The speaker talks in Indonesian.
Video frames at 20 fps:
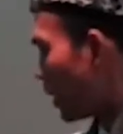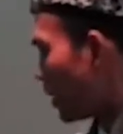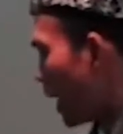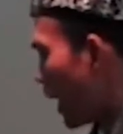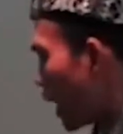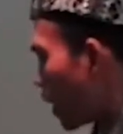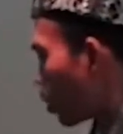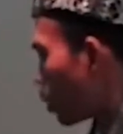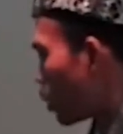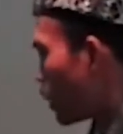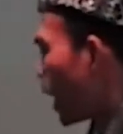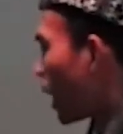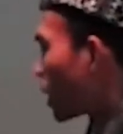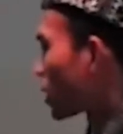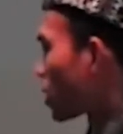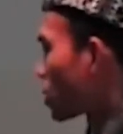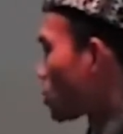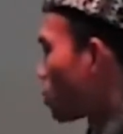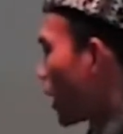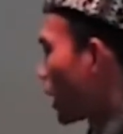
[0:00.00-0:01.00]
panjang. Di
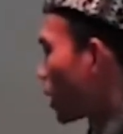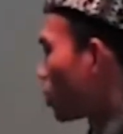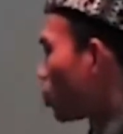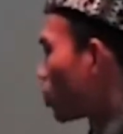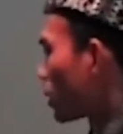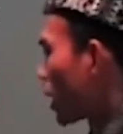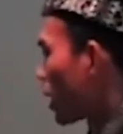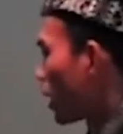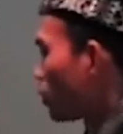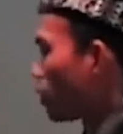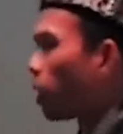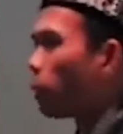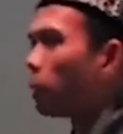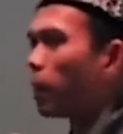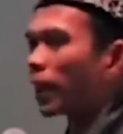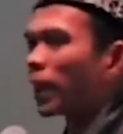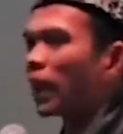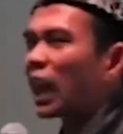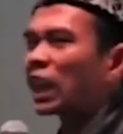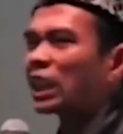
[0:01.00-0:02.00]
atas black kutek, di bawah
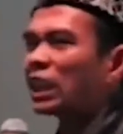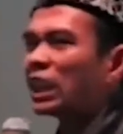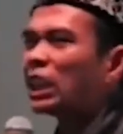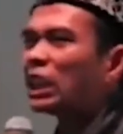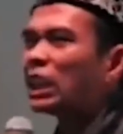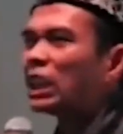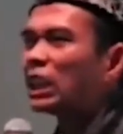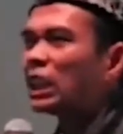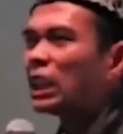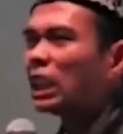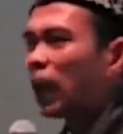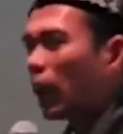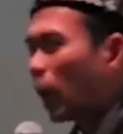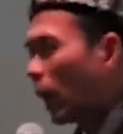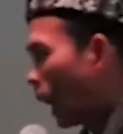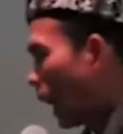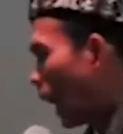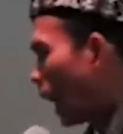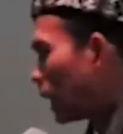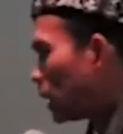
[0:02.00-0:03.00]
black daki.
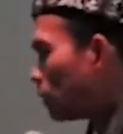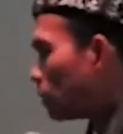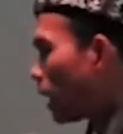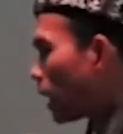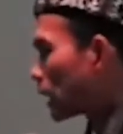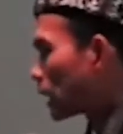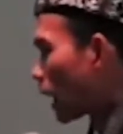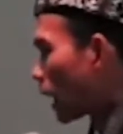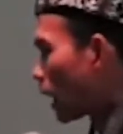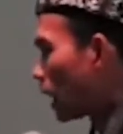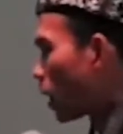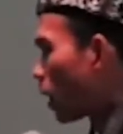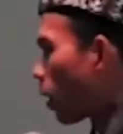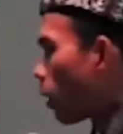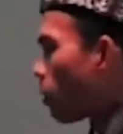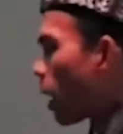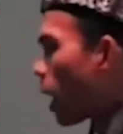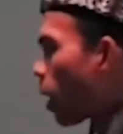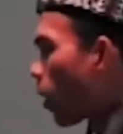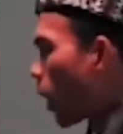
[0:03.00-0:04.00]
Ah, dimasaknya
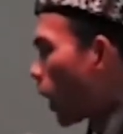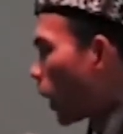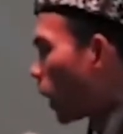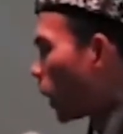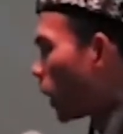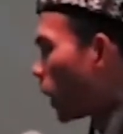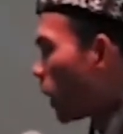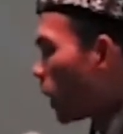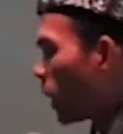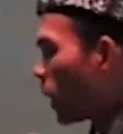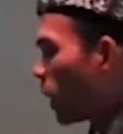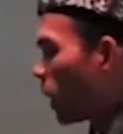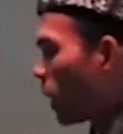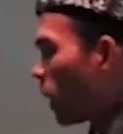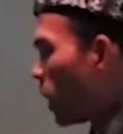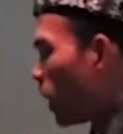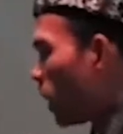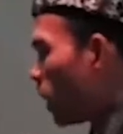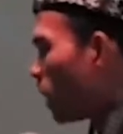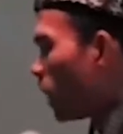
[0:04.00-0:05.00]
kau bakwan.
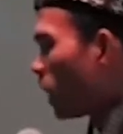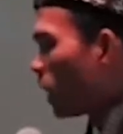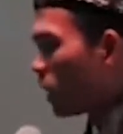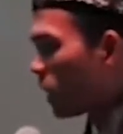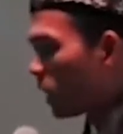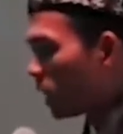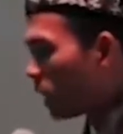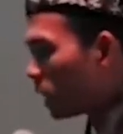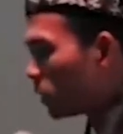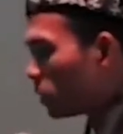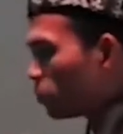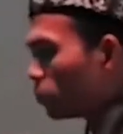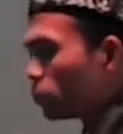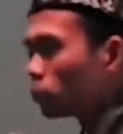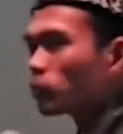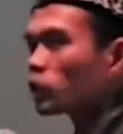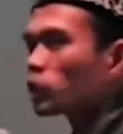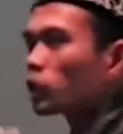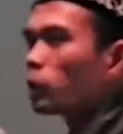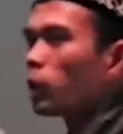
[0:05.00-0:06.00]
Nah.
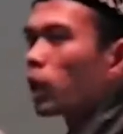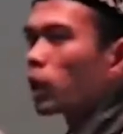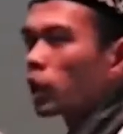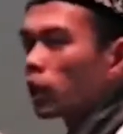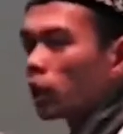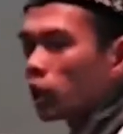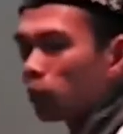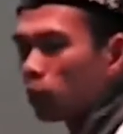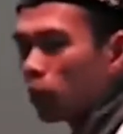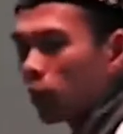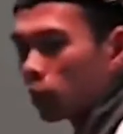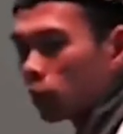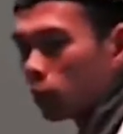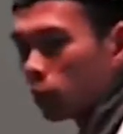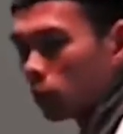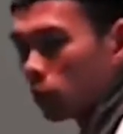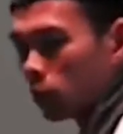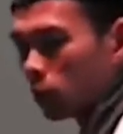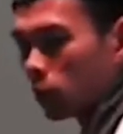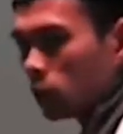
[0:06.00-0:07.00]
Sebelah kiri pula tuh.